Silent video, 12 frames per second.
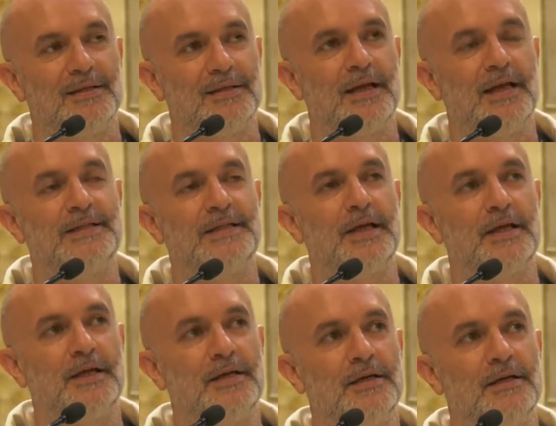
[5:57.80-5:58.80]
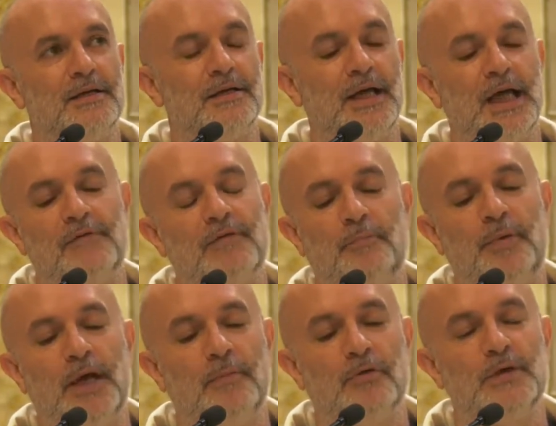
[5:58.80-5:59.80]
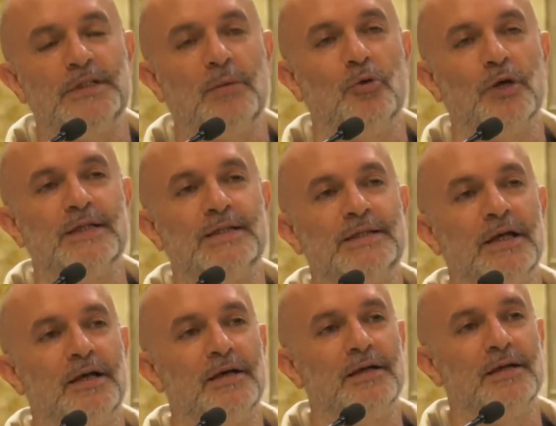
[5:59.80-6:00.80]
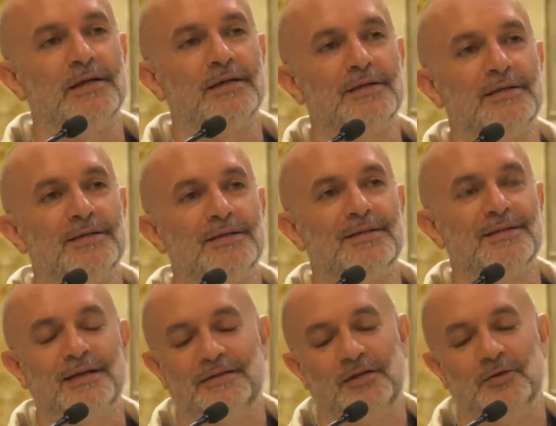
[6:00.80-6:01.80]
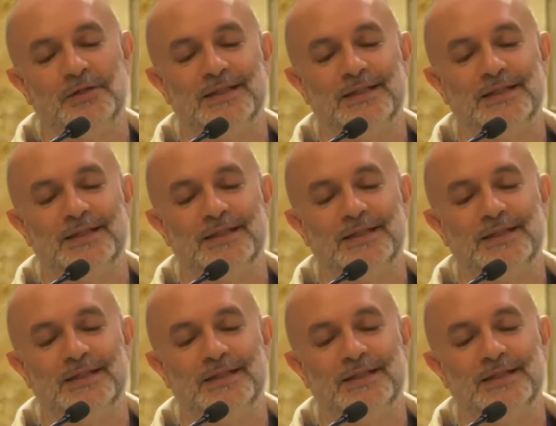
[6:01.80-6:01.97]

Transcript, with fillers: Della serie? eh vabbè, ma noi siamo cristiani, l'Antico